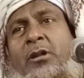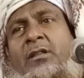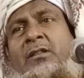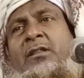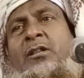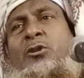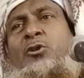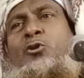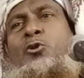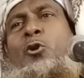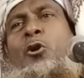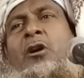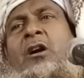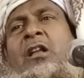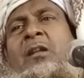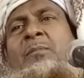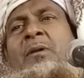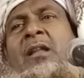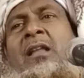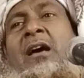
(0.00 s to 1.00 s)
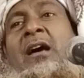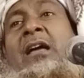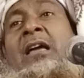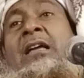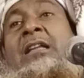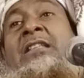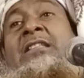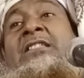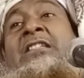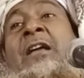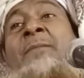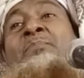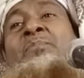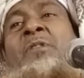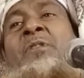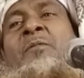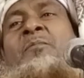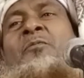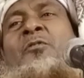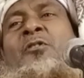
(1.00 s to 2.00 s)
পরের দিন সকালবেলা
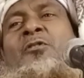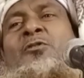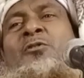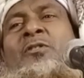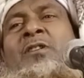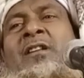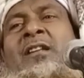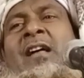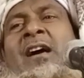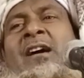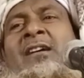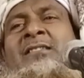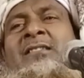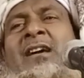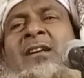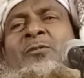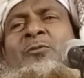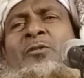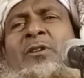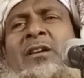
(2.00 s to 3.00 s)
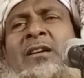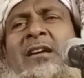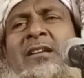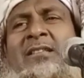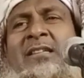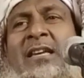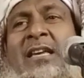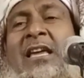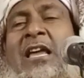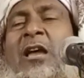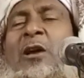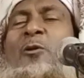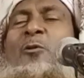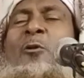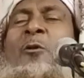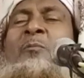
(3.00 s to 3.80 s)
যেমনি ফজরের আজান হয়ে গেছে